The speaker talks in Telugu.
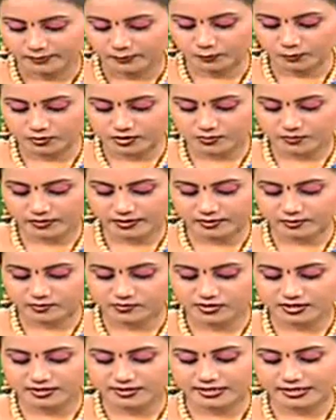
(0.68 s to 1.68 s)
నూజివేడు
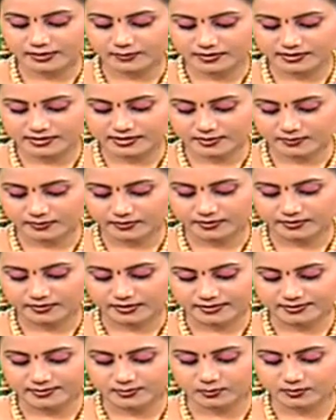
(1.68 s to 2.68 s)
నుంచి శ్రీనివాసరావు గారు
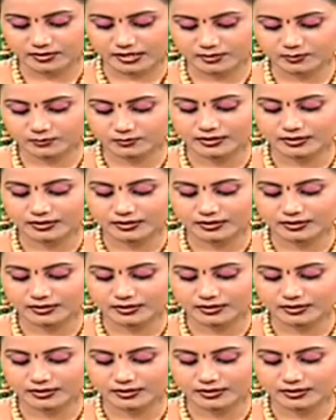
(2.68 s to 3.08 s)
రాస్తూ ఉన్నారు